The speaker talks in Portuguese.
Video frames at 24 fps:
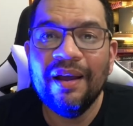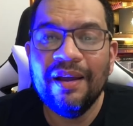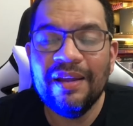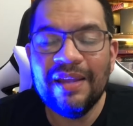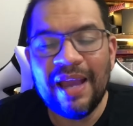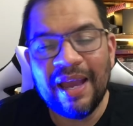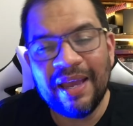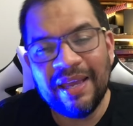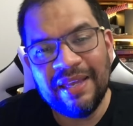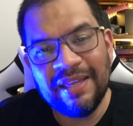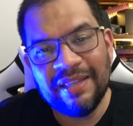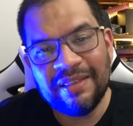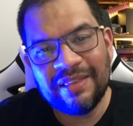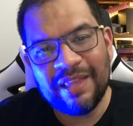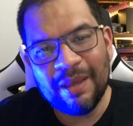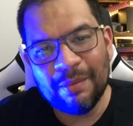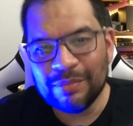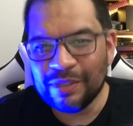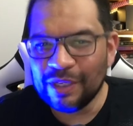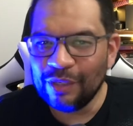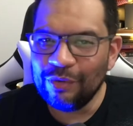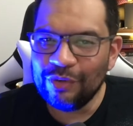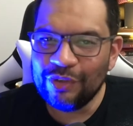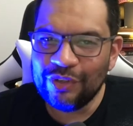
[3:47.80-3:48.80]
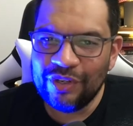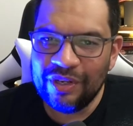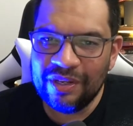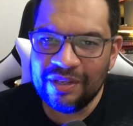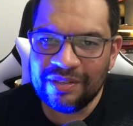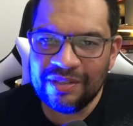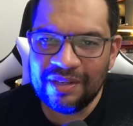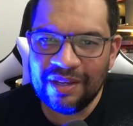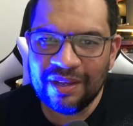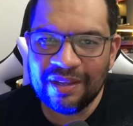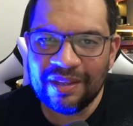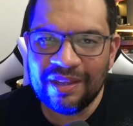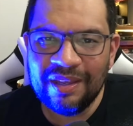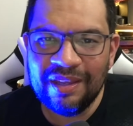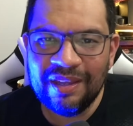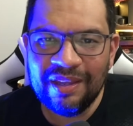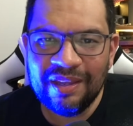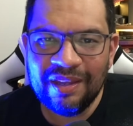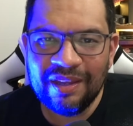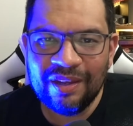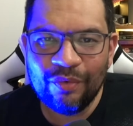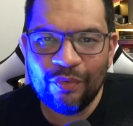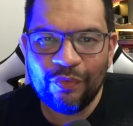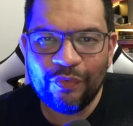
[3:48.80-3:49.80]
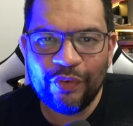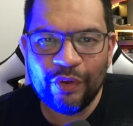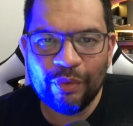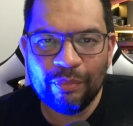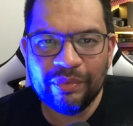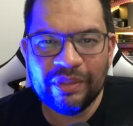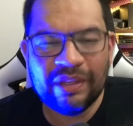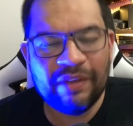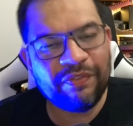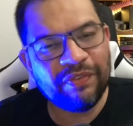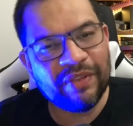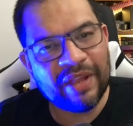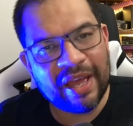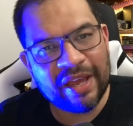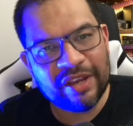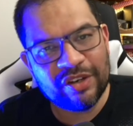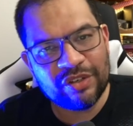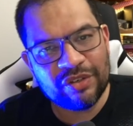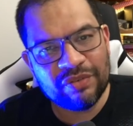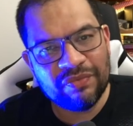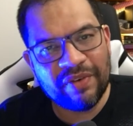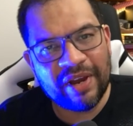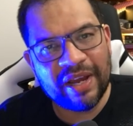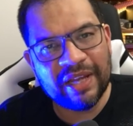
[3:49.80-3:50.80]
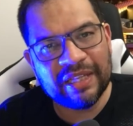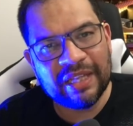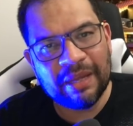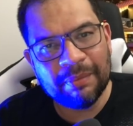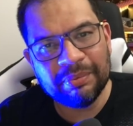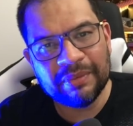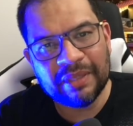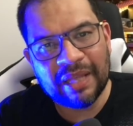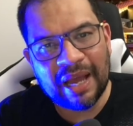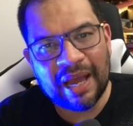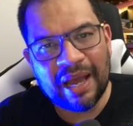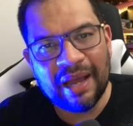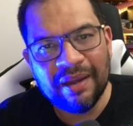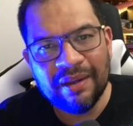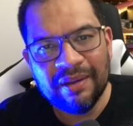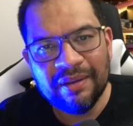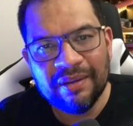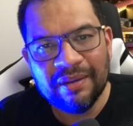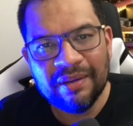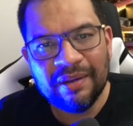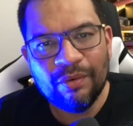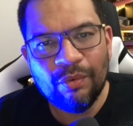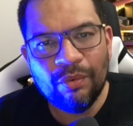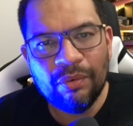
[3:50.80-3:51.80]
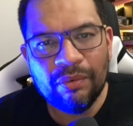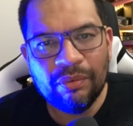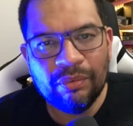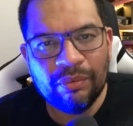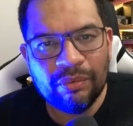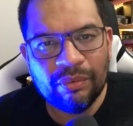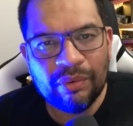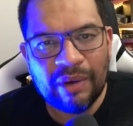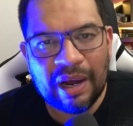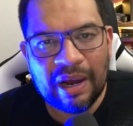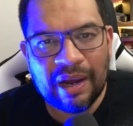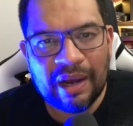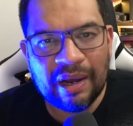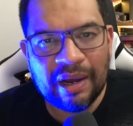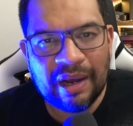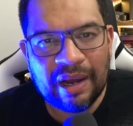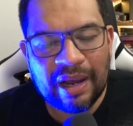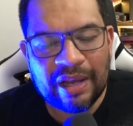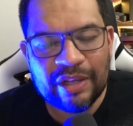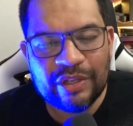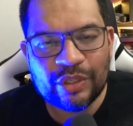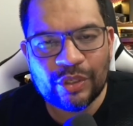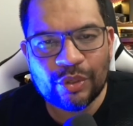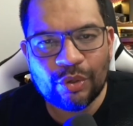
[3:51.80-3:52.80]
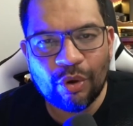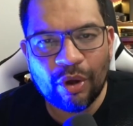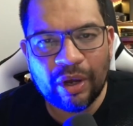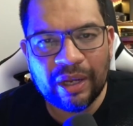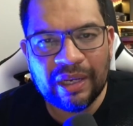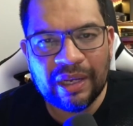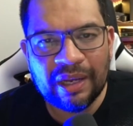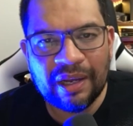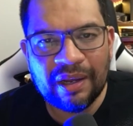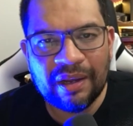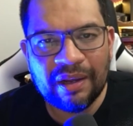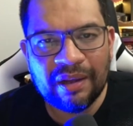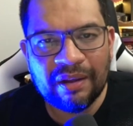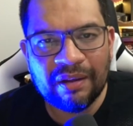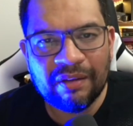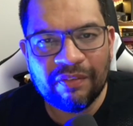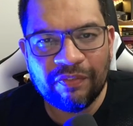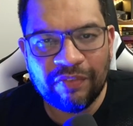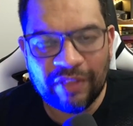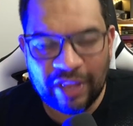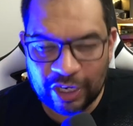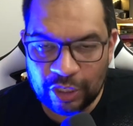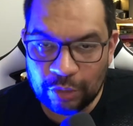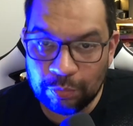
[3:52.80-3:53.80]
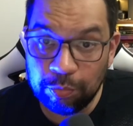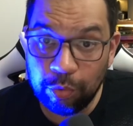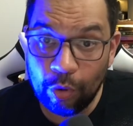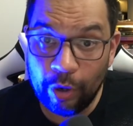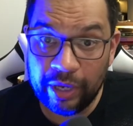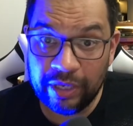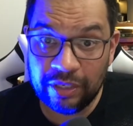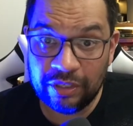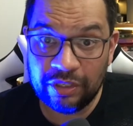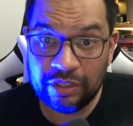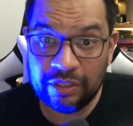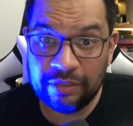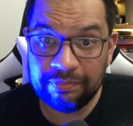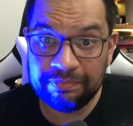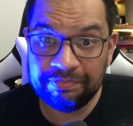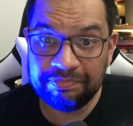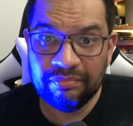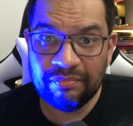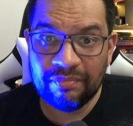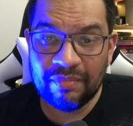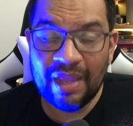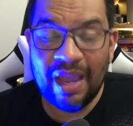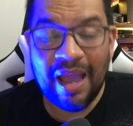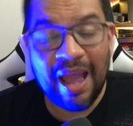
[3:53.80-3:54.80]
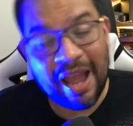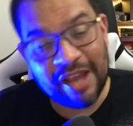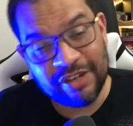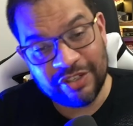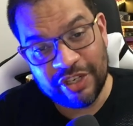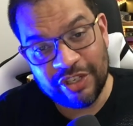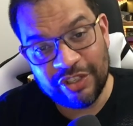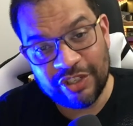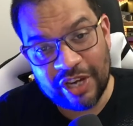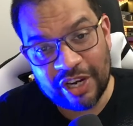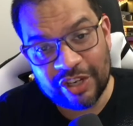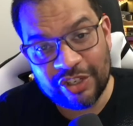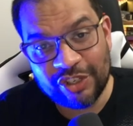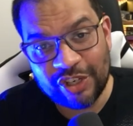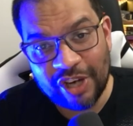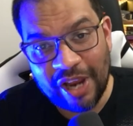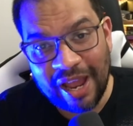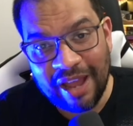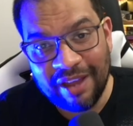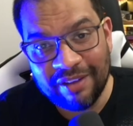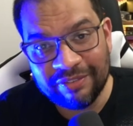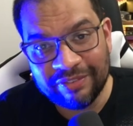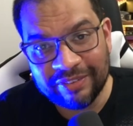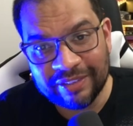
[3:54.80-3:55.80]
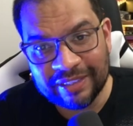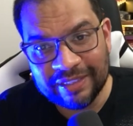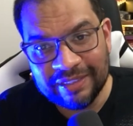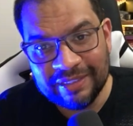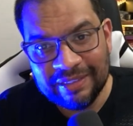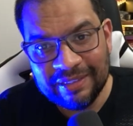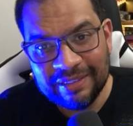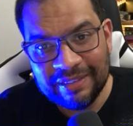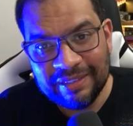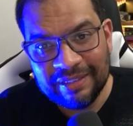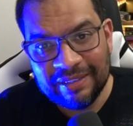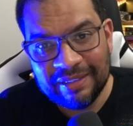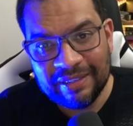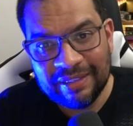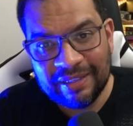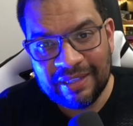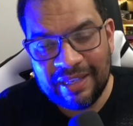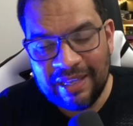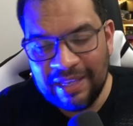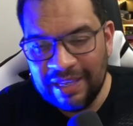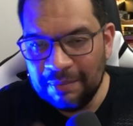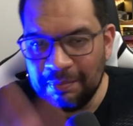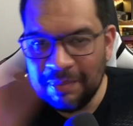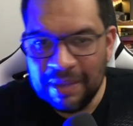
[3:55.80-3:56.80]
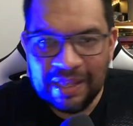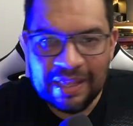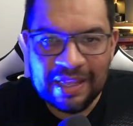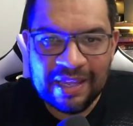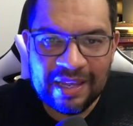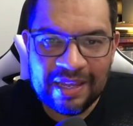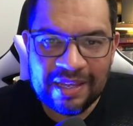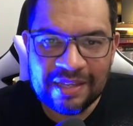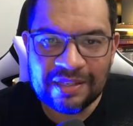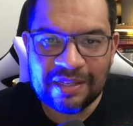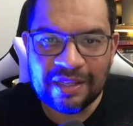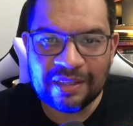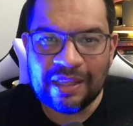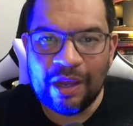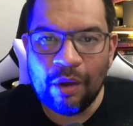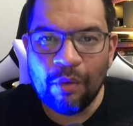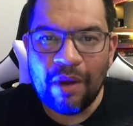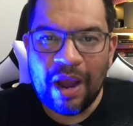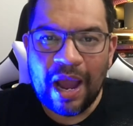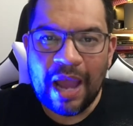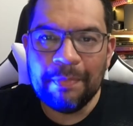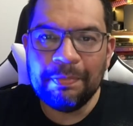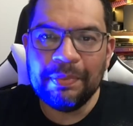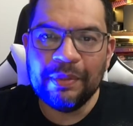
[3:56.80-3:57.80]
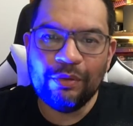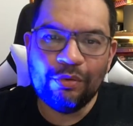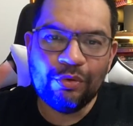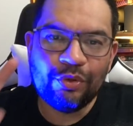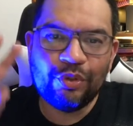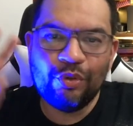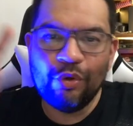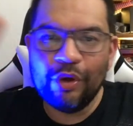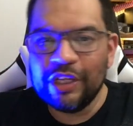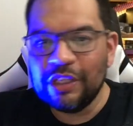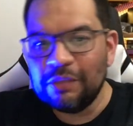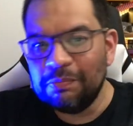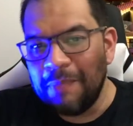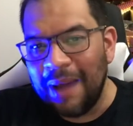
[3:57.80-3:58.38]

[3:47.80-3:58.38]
E aí temos a notícia que o filme The Flash vai adaptar o, a, a história Flashpoint. A gente achava que beleza, tá o hype dos dois